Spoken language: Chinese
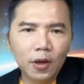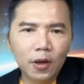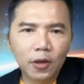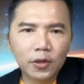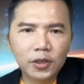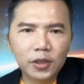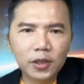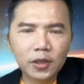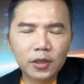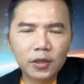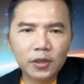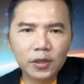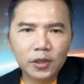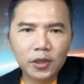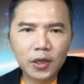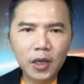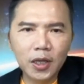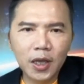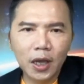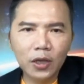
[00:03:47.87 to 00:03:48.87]
而是
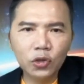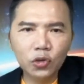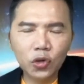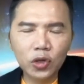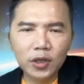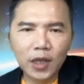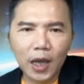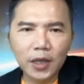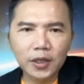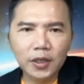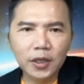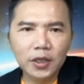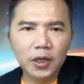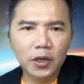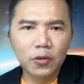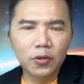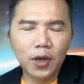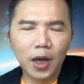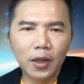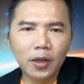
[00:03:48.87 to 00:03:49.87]
十年来最大型的禽
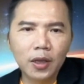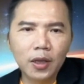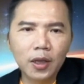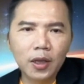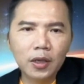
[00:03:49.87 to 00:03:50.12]
流感，